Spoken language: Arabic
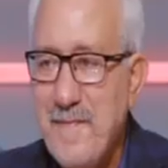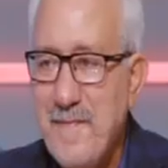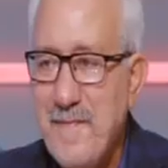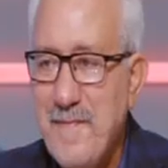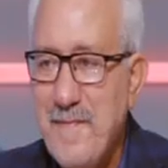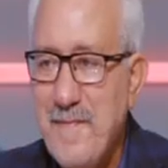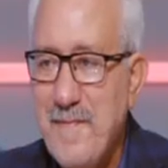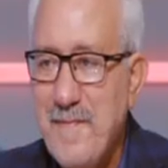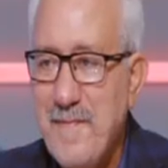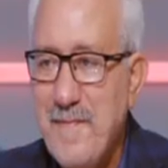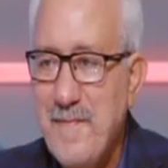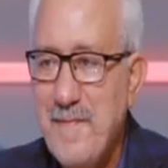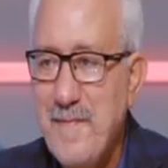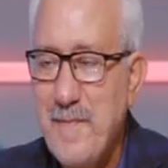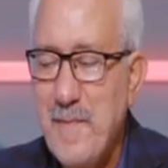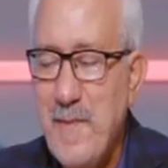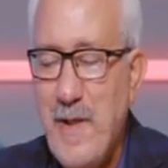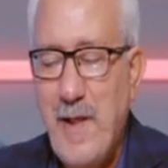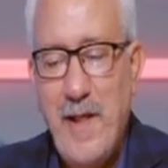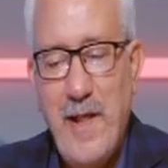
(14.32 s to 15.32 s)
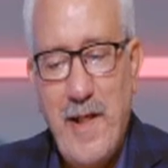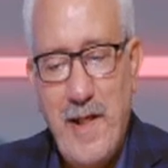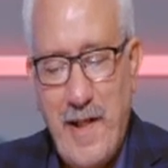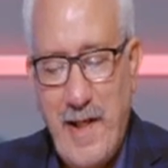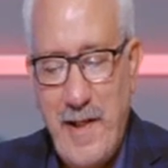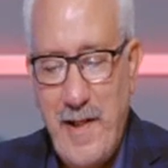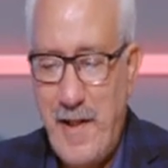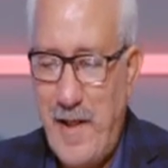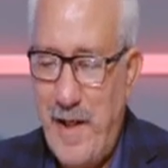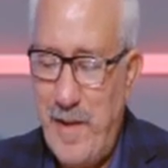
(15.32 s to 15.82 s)
الحليم لما بيتكلم في الكوره الله
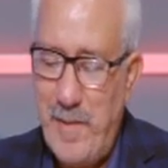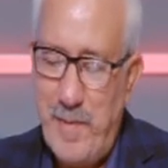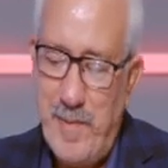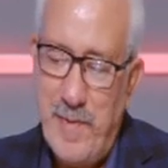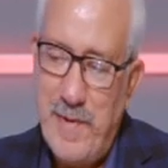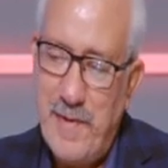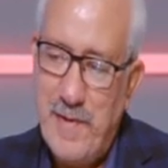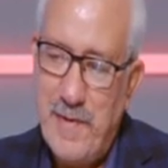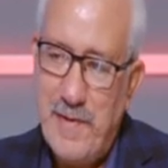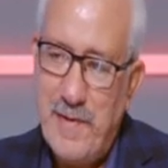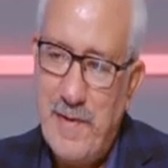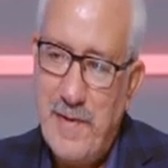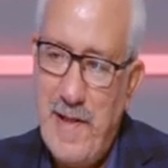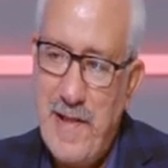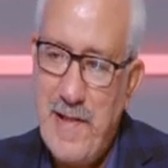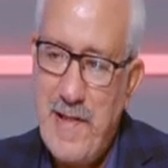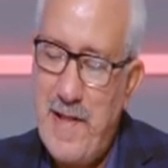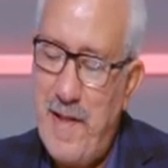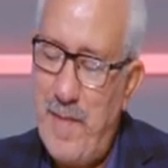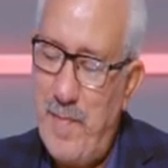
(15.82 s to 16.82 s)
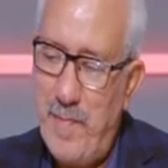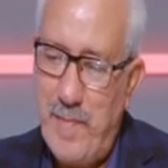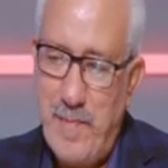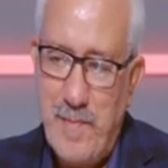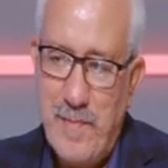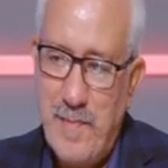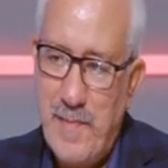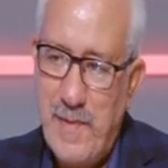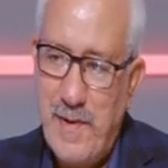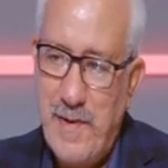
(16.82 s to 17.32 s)
يخليك حبيب. والله بجد تسلم
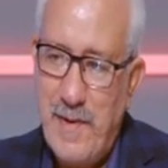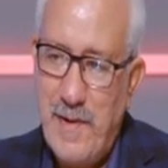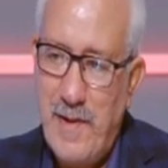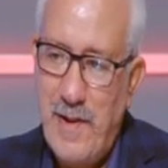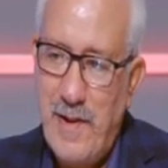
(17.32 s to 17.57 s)
وشرف